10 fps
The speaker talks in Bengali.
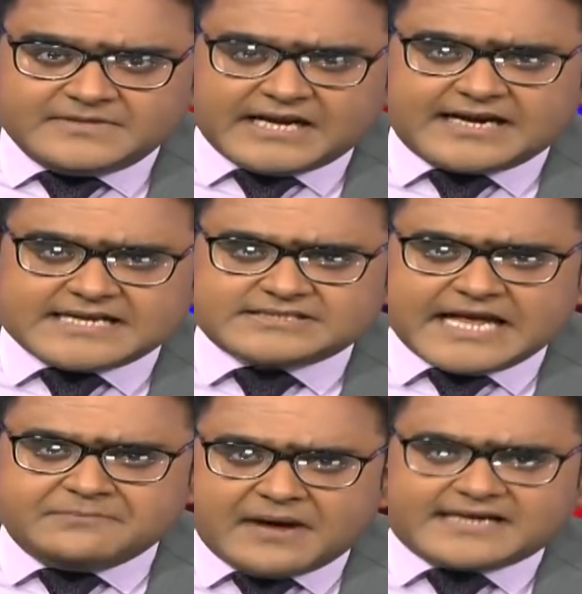যারা
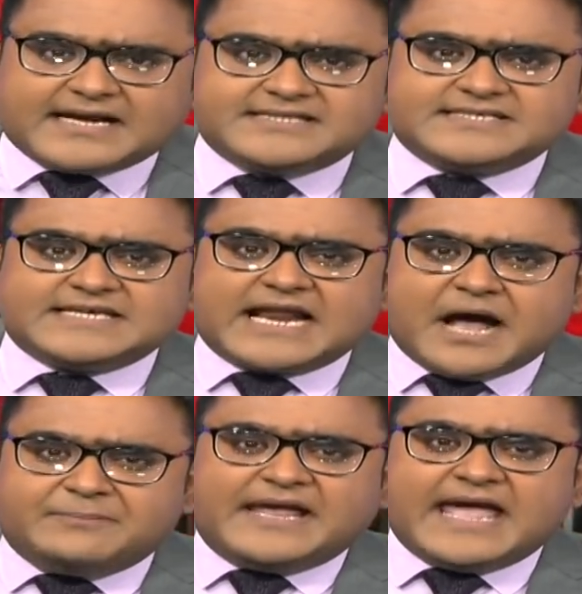রাস্তায় মার খাচ্ছে যারা
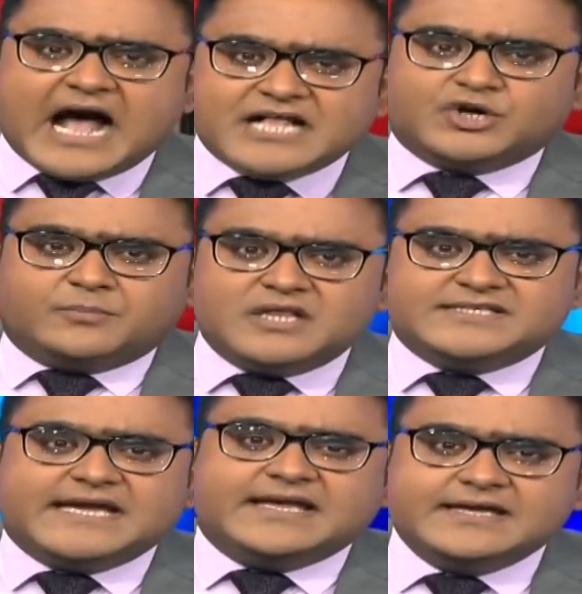আবেগে আজও
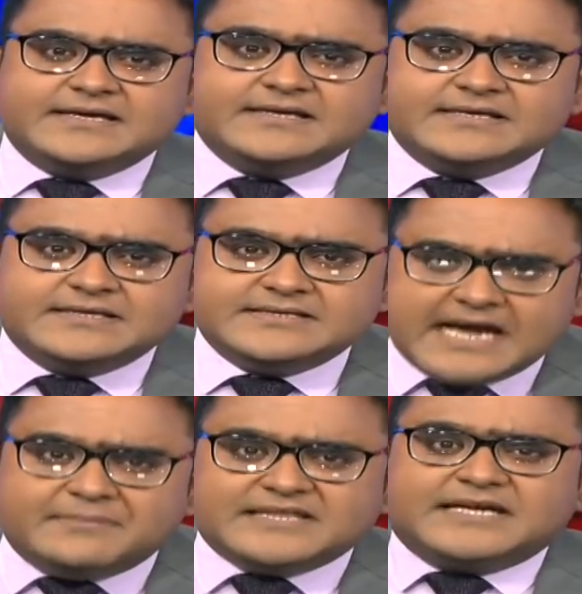বলছে
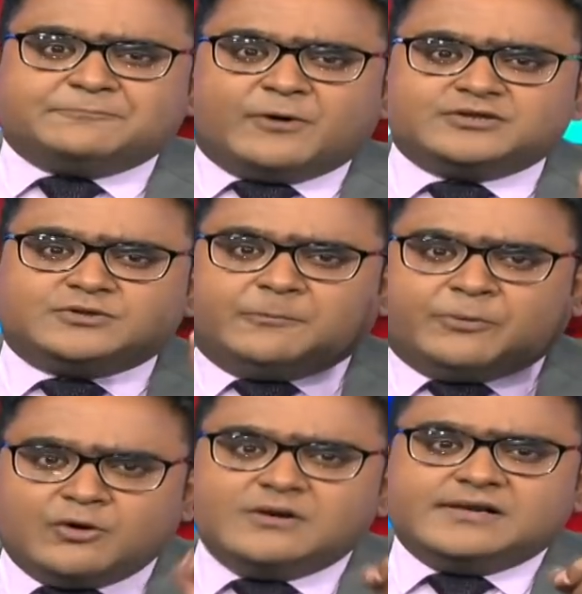যে আমাদের পদ্ম
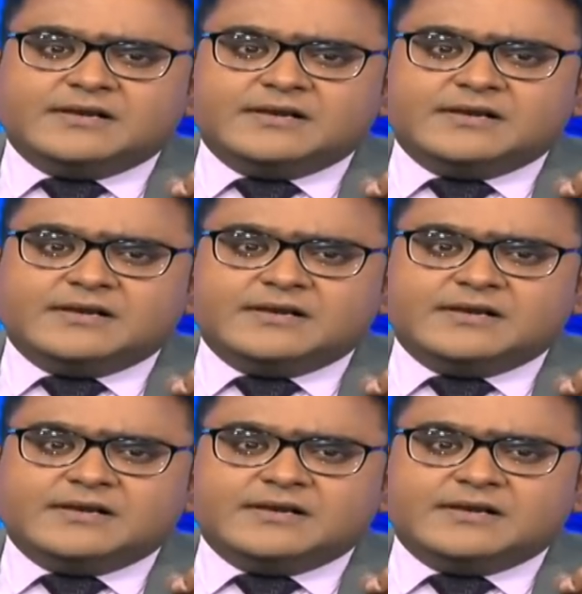ফুল